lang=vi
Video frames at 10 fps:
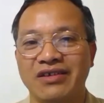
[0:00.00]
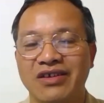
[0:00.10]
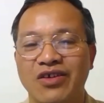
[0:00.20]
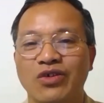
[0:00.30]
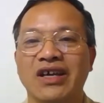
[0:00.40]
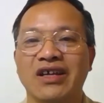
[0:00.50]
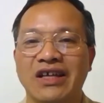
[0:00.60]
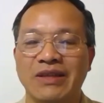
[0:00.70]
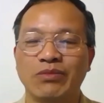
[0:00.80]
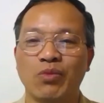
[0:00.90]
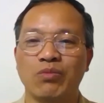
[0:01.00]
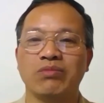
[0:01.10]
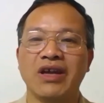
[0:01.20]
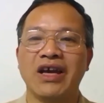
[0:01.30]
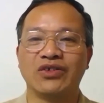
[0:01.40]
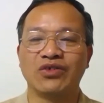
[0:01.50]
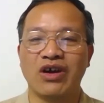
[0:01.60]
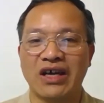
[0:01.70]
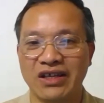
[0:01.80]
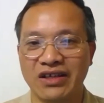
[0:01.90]
có thể lại tiếp tục để cho
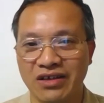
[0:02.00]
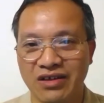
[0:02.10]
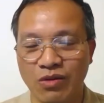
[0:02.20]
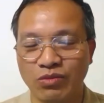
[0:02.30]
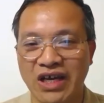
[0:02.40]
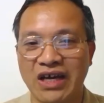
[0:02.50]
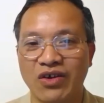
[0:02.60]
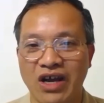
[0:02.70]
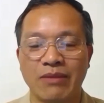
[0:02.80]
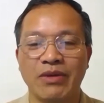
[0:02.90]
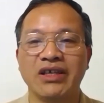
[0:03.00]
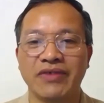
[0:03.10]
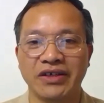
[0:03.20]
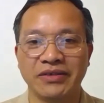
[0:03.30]
an ninh cộng sản họ cài bẫy như vậy